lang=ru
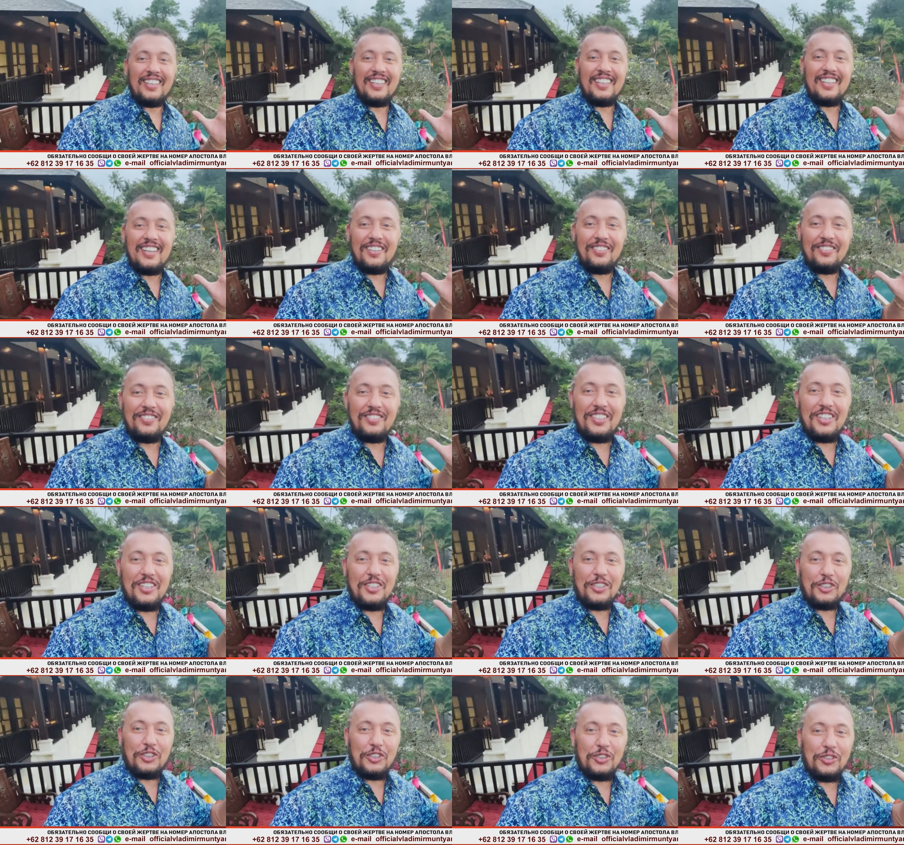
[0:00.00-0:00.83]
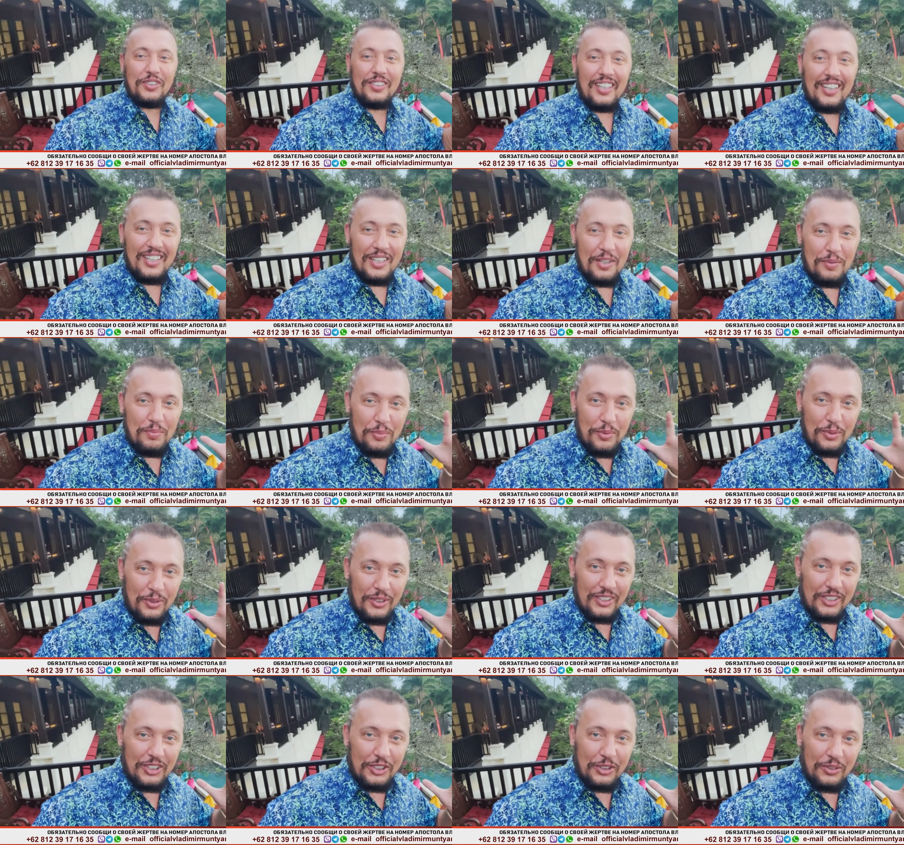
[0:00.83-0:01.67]
И я верю, что так и
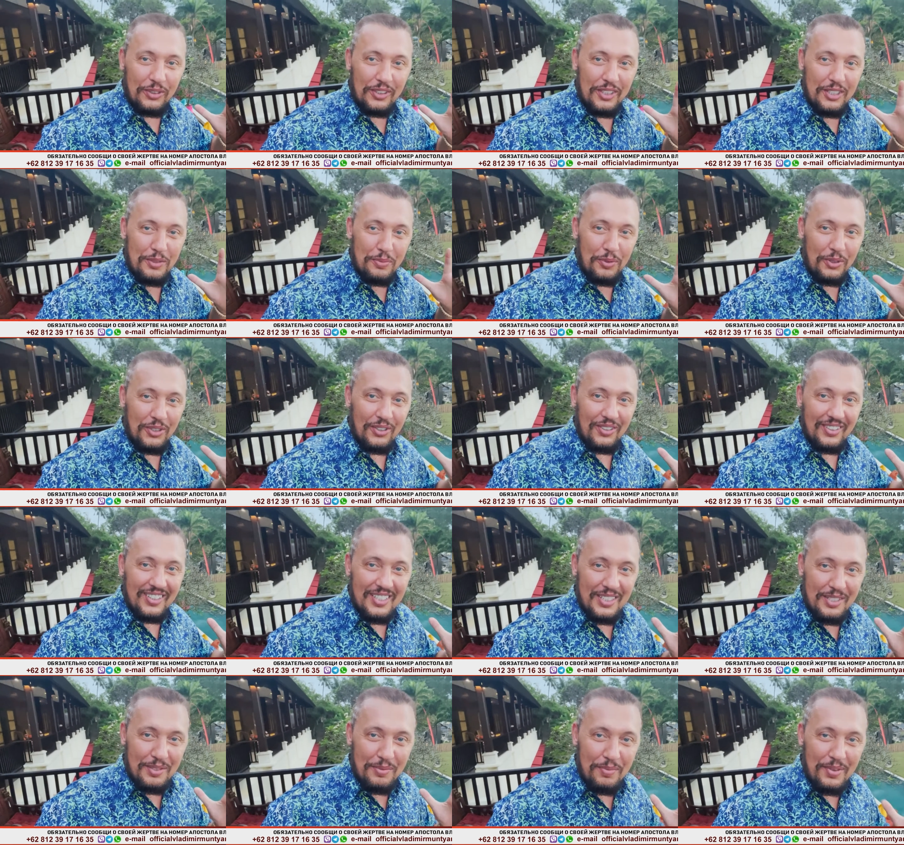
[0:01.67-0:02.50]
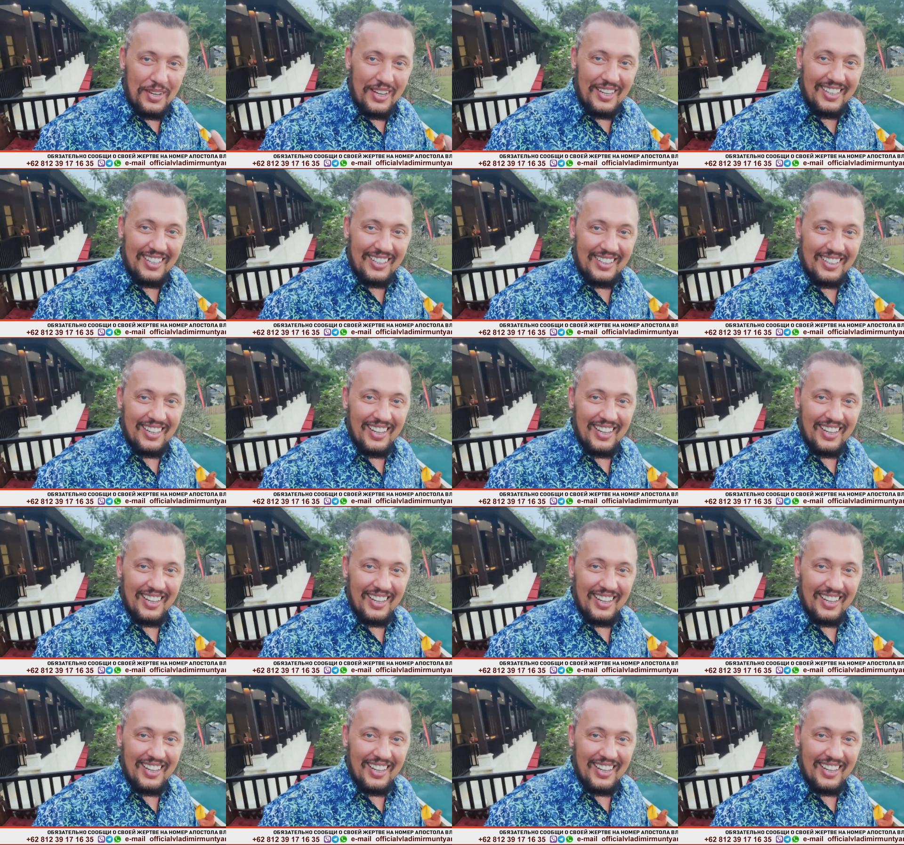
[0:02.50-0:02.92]
будет, что Господь, Он изменит